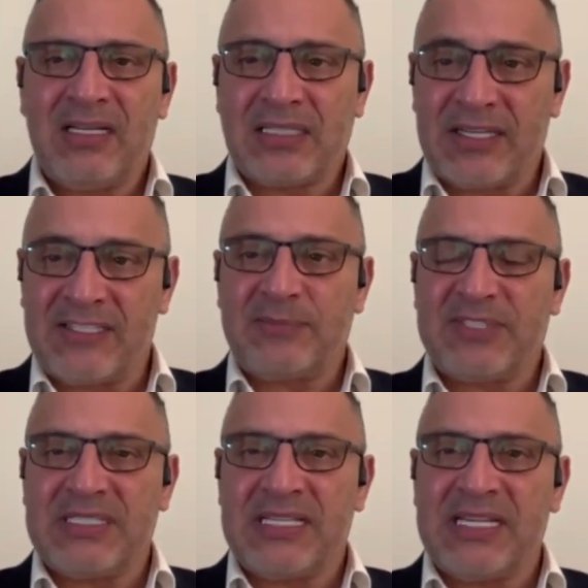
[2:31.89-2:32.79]
كحزب
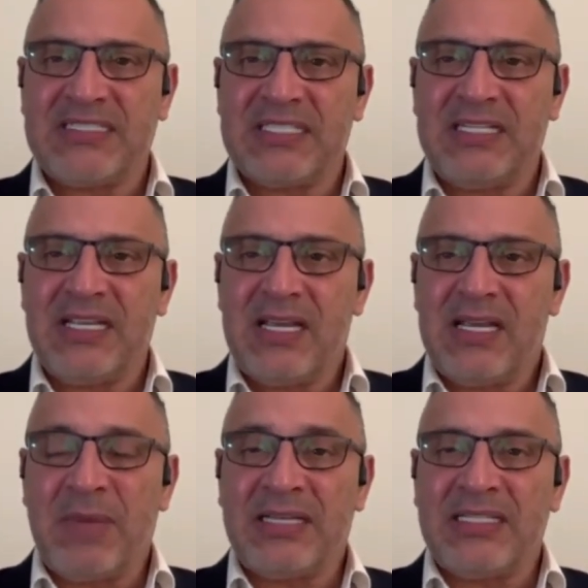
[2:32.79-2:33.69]
سياسي
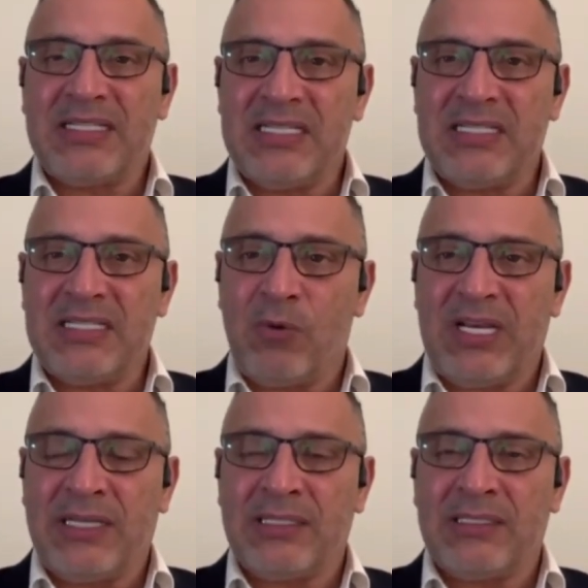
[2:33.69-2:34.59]
معنيين
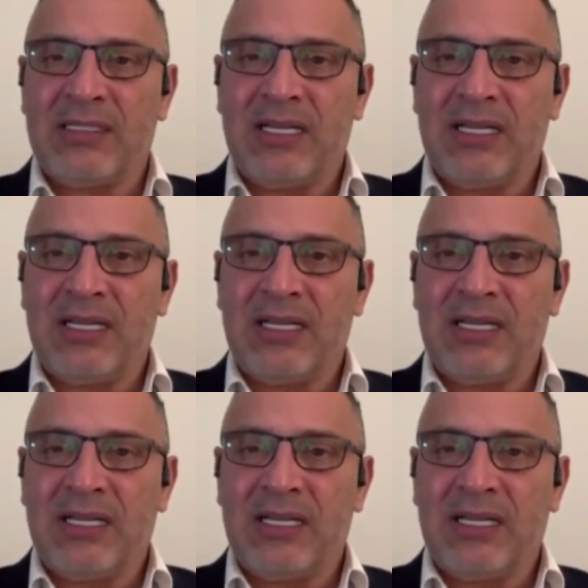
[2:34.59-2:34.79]
اولا